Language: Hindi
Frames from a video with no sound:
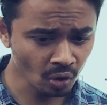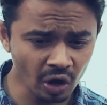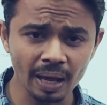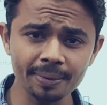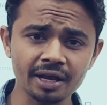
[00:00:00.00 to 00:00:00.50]

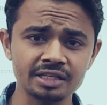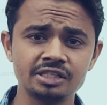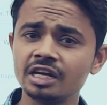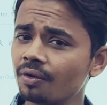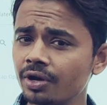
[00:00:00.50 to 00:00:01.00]
और आप एक
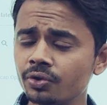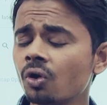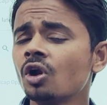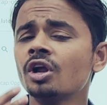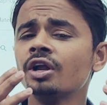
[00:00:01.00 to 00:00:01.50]
अच्छी रेवेन्यू
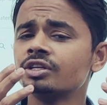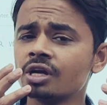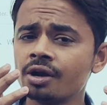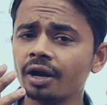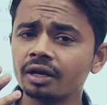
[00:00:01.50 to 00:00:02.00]

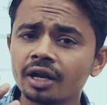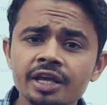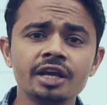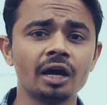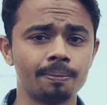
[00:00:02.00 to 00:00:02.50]
जनरेट
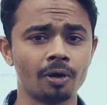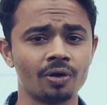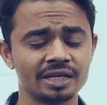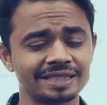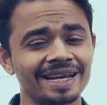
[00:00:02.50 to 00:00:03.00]
नहीं कर
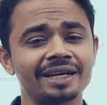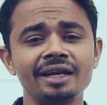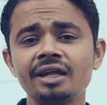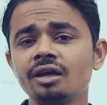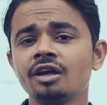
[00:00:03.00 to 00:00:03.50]
पाओगे
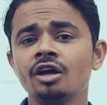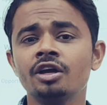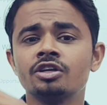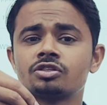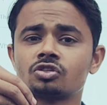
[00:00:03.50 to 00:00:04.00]
सेकेंडली
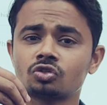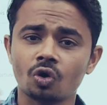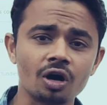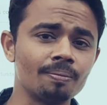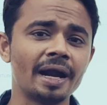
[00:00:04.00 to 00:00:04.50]

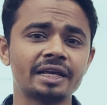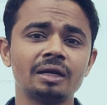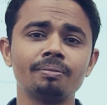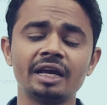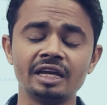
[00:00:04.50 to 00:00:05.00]
स्टॉक
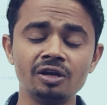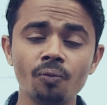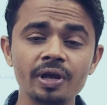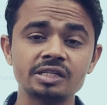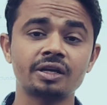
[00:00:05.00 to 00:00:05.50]
मार्केट में
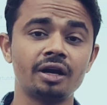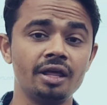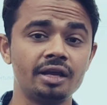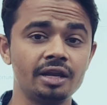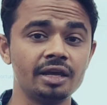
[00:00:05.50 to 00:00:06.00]
इन्वेस्ट
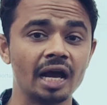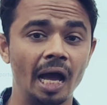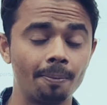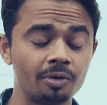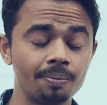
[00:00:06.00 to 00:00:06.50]
करने के लिए
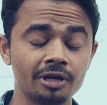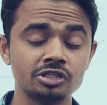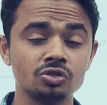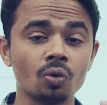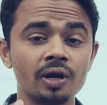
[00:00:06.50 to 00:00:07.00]
आपके
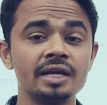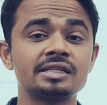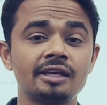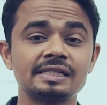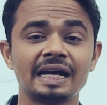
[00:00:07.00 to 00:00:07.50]
पास नॉलेज
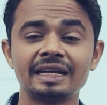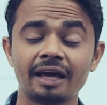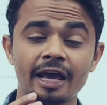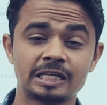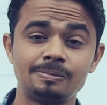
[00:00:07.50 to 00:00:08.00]
के
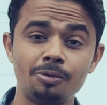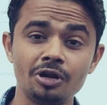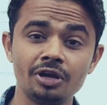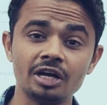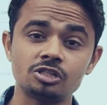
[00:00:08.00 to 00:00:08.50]
साथ
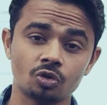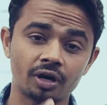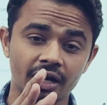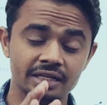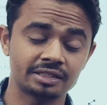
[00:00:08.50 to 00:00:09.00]
एक्सपीरियंस
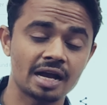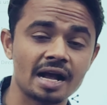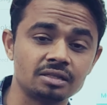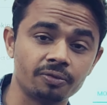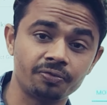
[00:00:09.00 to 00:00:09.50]
और अच्छा
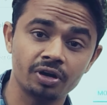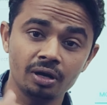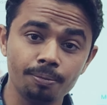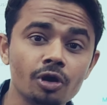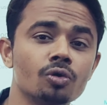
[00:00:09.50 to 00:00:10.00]
खासा
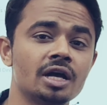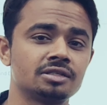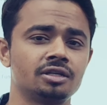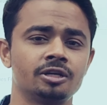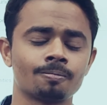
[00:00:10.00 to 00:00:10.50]
फंड भी होना
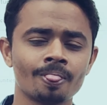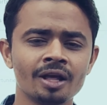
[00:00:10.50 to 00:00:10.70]
चाहिए